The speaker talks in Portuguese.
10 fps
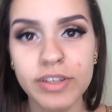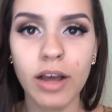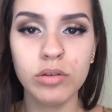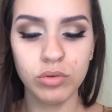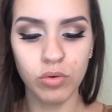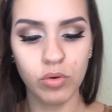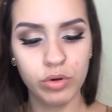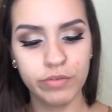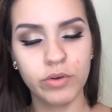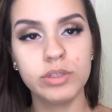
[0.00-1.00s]
final no
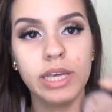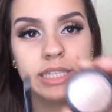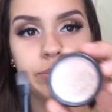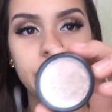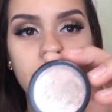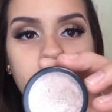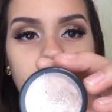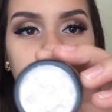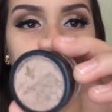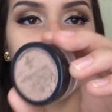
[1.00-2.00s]
olho, eu vou usar esse
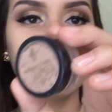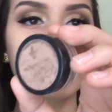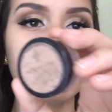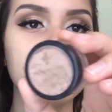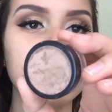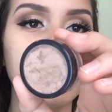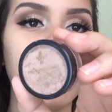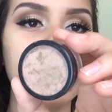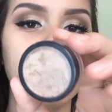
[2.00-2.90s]
pigmento da